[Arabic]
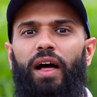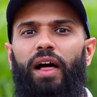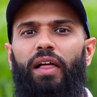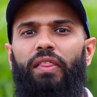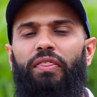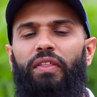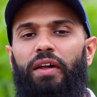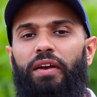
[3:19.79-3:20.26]

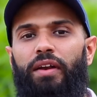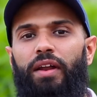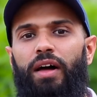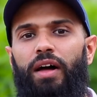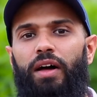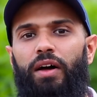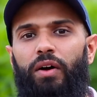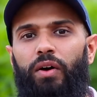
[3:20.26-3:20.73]

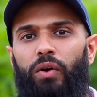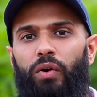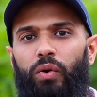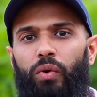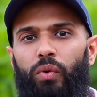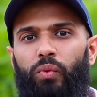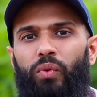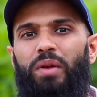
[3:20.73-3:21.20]
الضراء
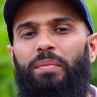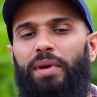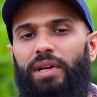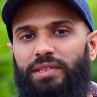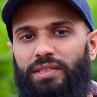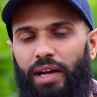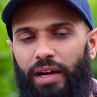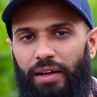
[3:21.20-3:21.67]

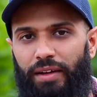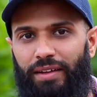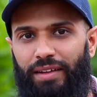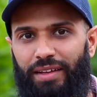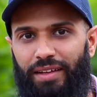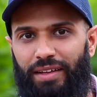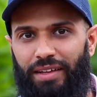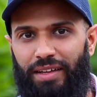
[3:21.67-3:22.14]
والبأساء
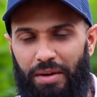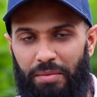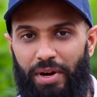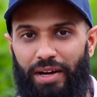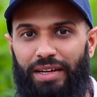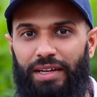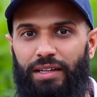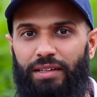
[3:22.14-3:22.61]

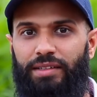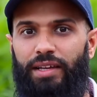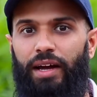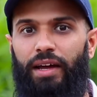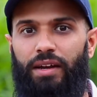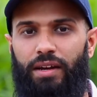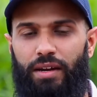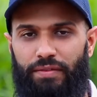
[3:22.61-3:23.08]
كما قيل
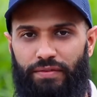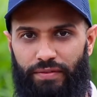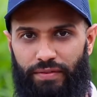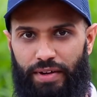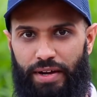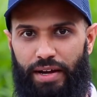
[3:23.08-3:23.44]
تعرف